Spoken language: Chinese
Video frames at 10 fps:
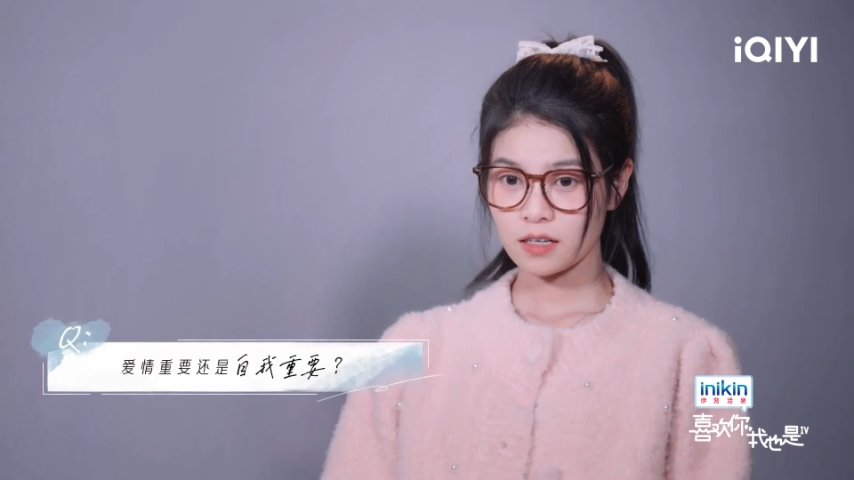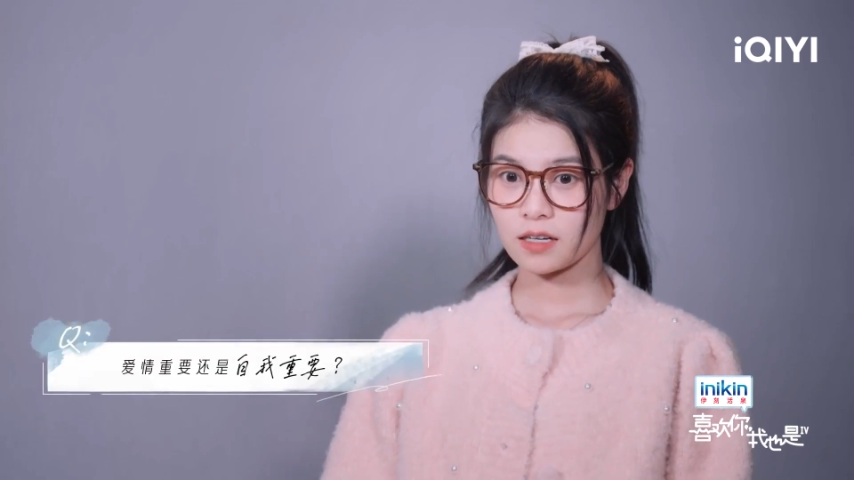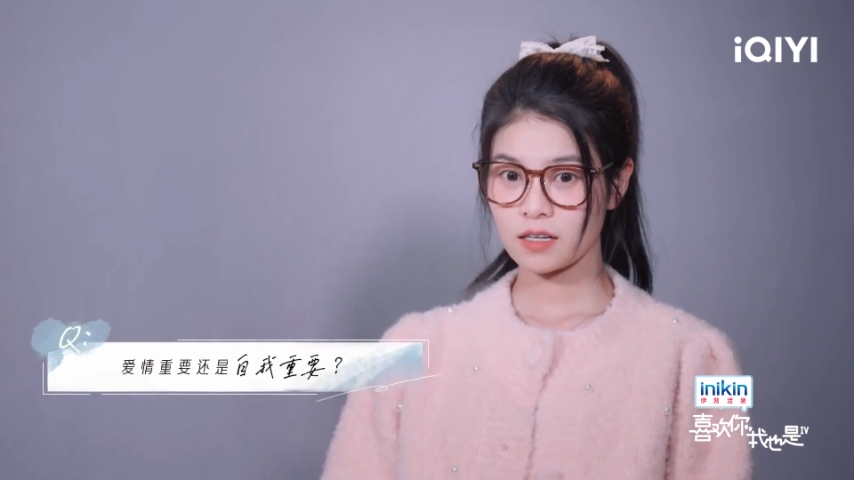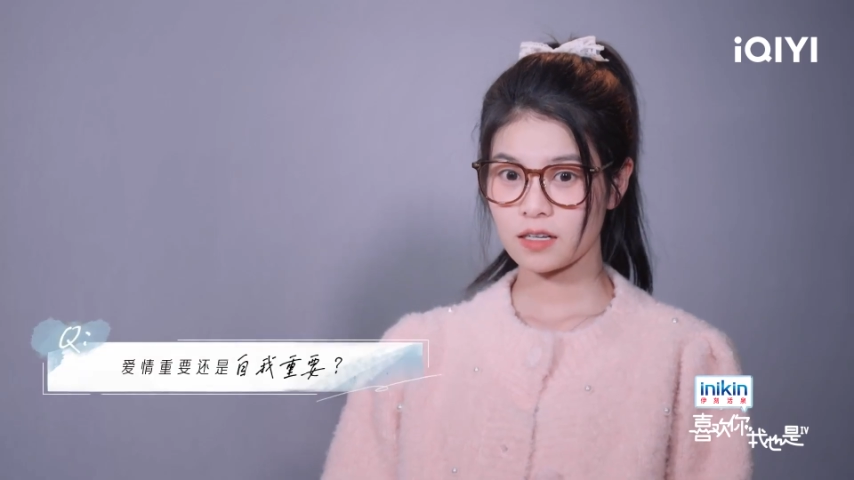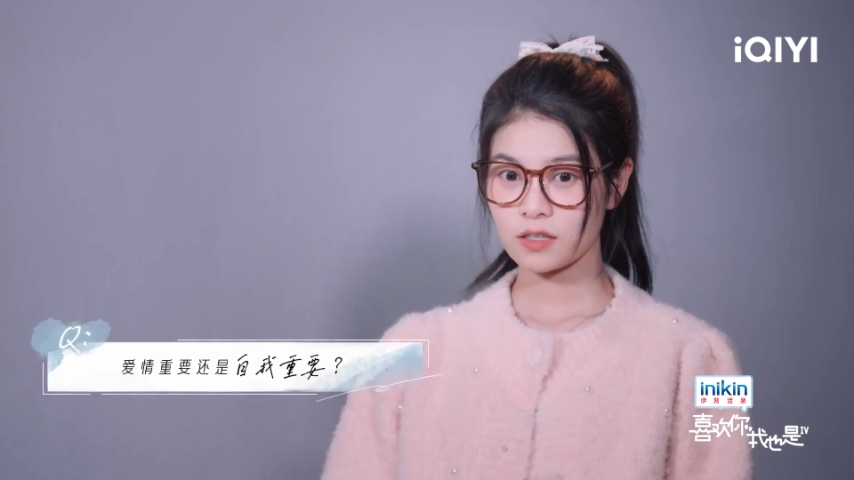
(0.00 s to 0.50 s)

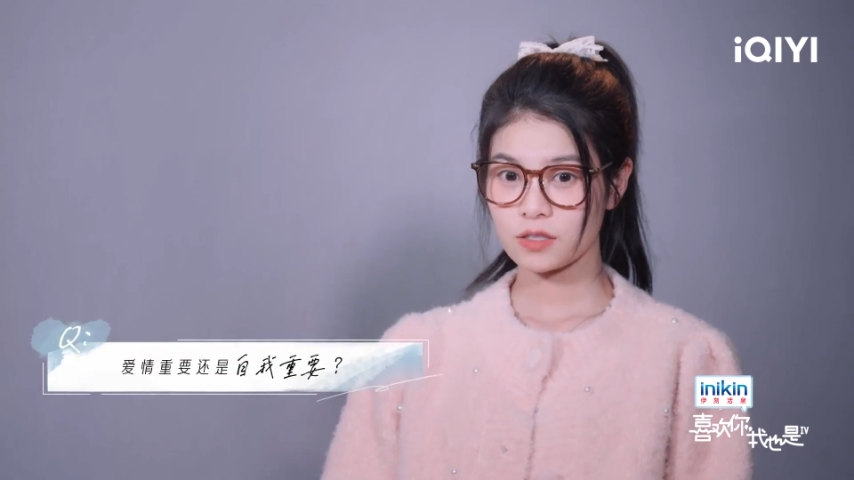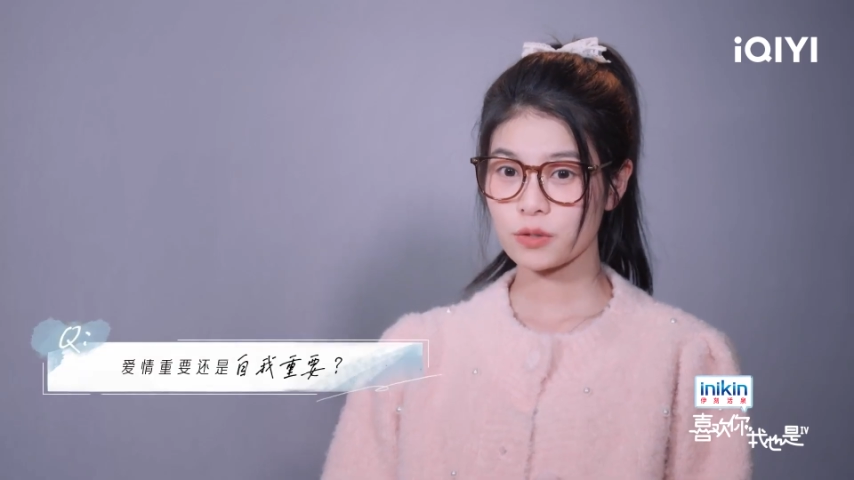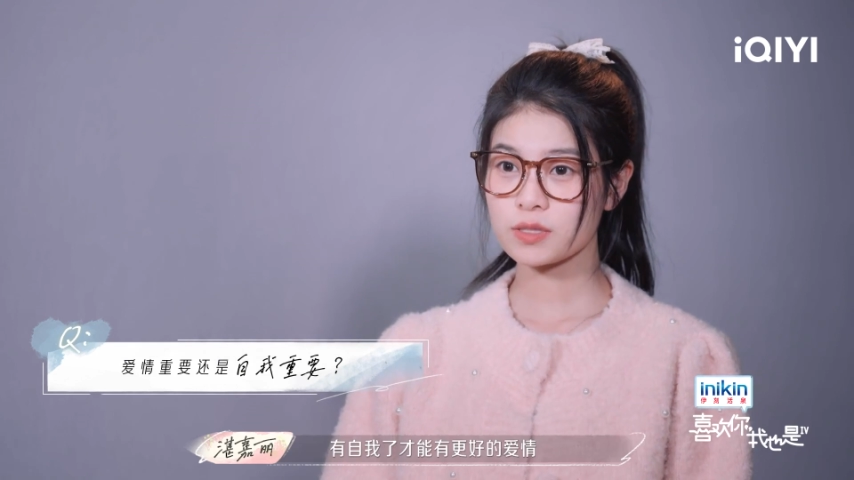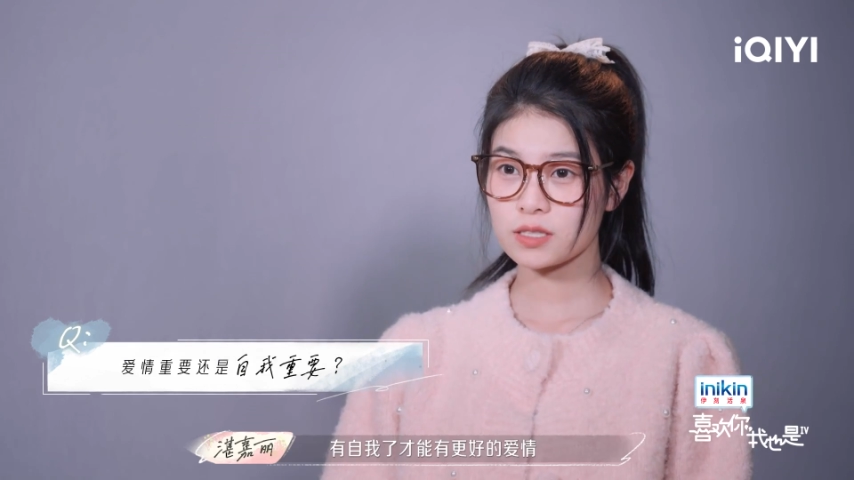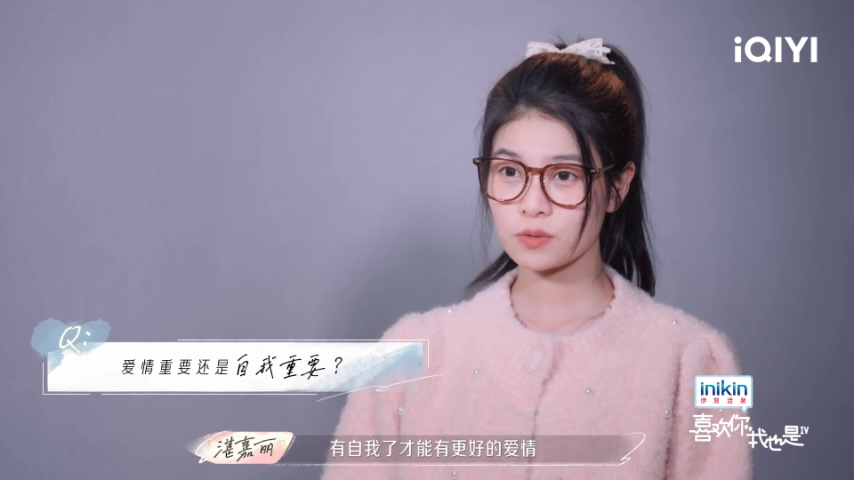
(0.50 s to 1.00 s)
啊，
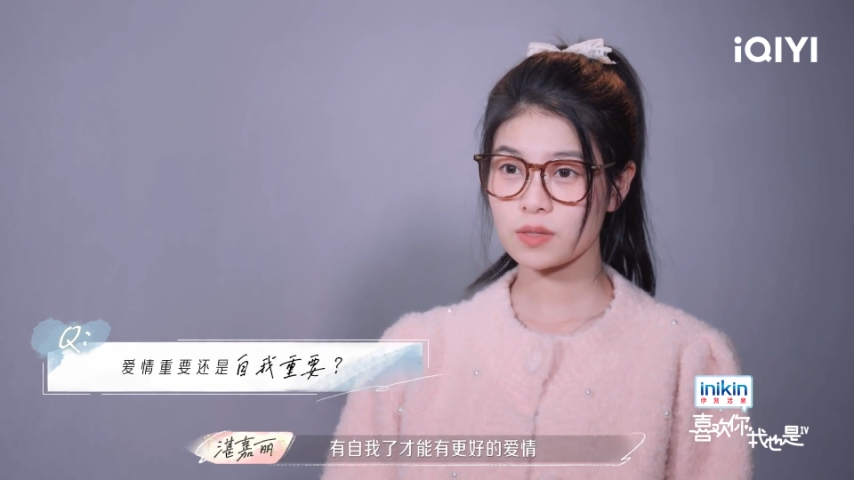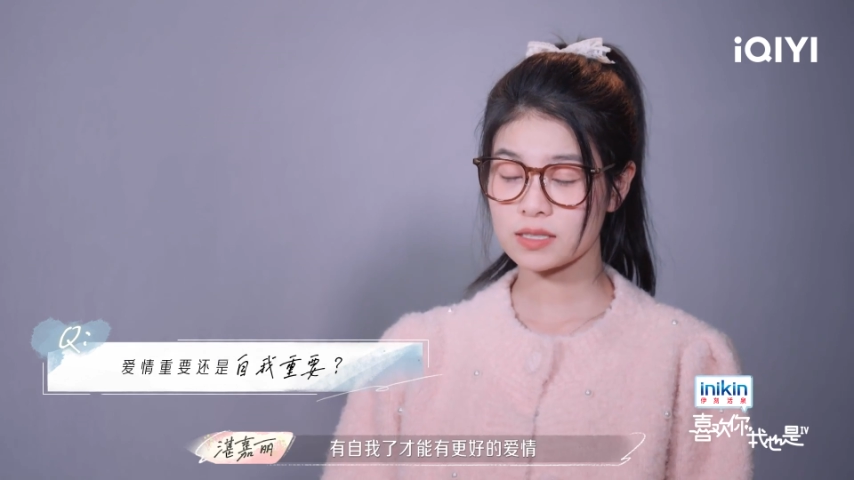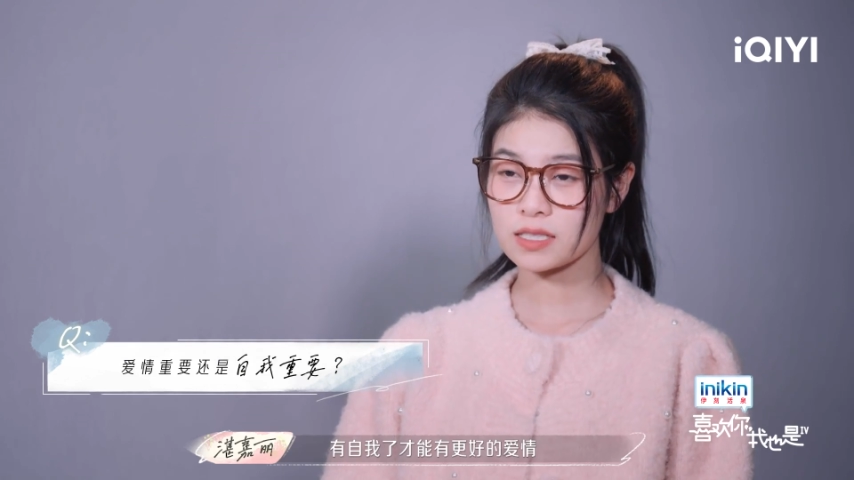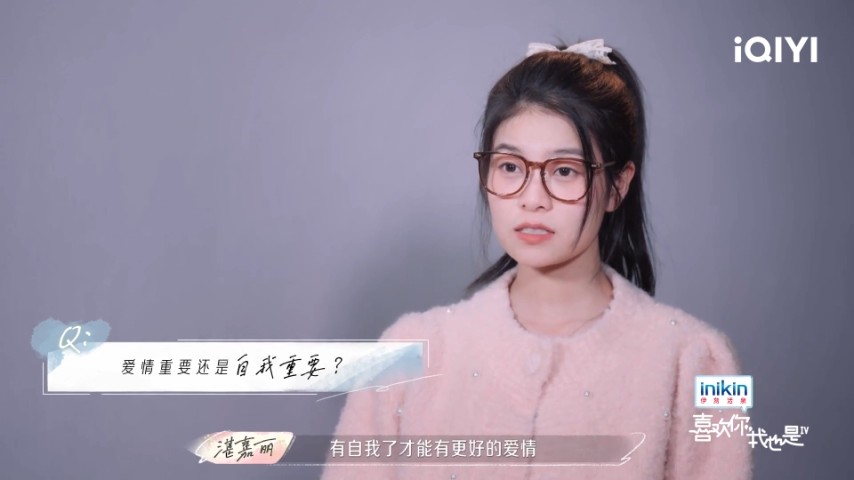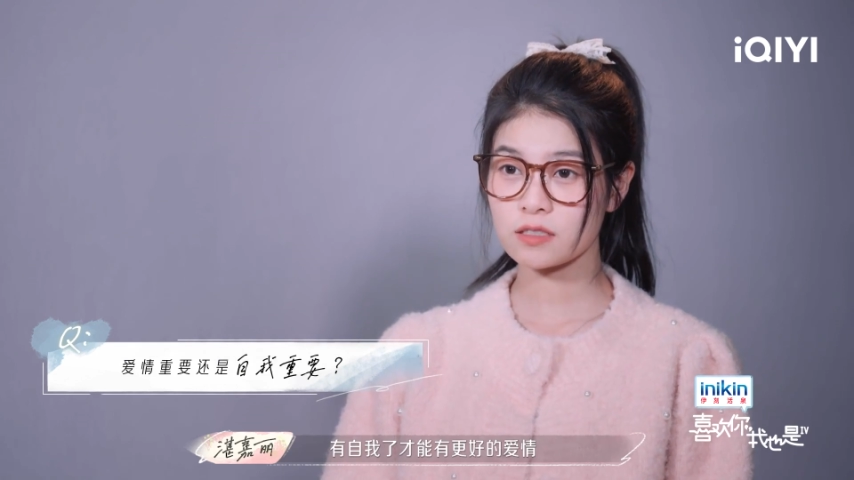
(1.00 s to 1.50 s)
有自我
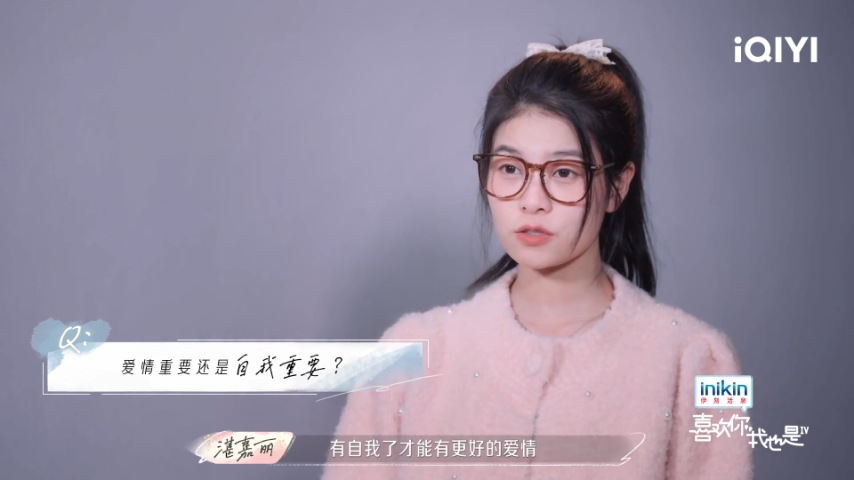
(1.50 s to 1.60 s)
了才